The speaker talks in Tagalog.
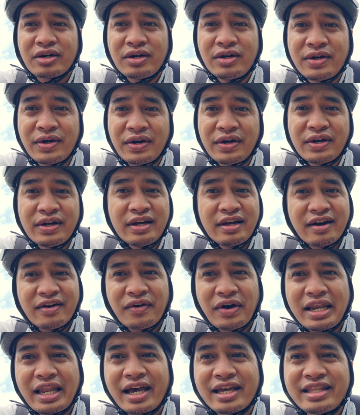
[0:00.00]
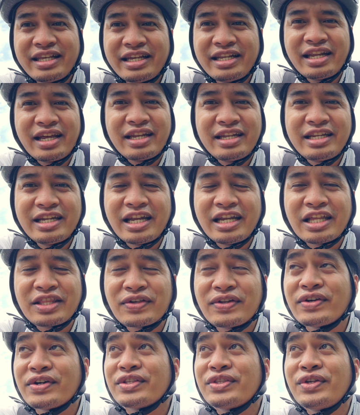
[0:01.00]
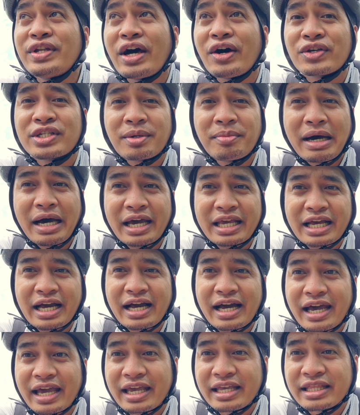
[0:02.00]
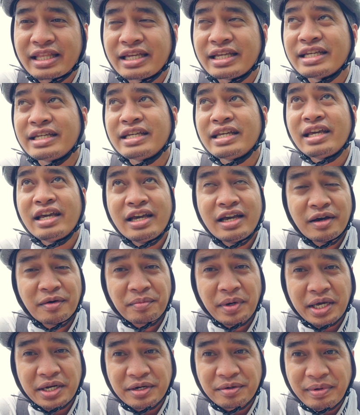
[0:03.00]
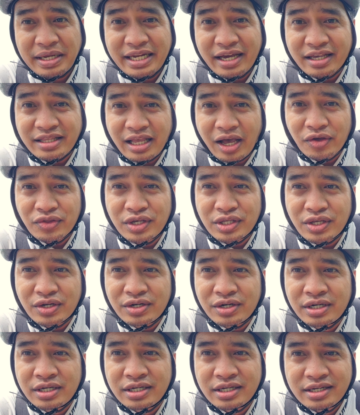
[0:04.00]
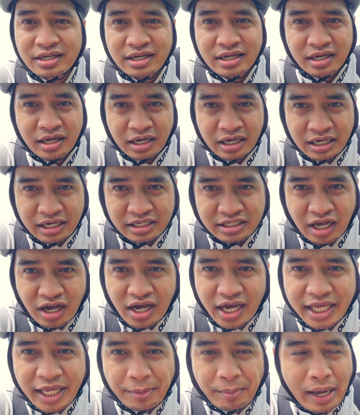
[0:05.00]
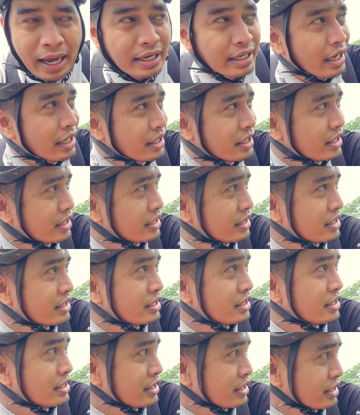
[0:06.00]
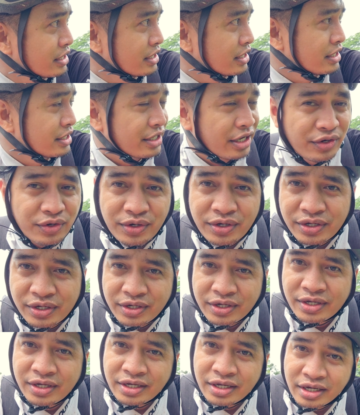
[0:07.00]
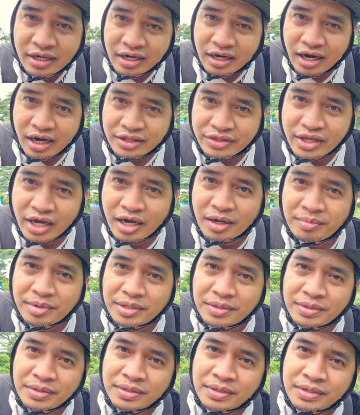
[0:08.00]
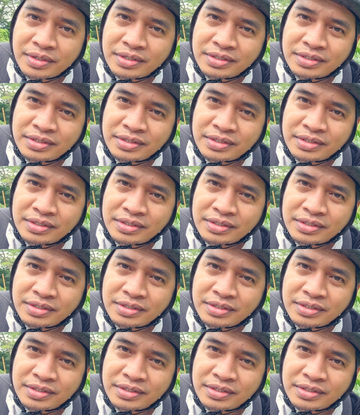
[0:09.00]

ko wala di na, di na natuloy doon ako sa bahay kakain pero may nakita ako dito isang kayamanan yan o oh. ang dami o oh.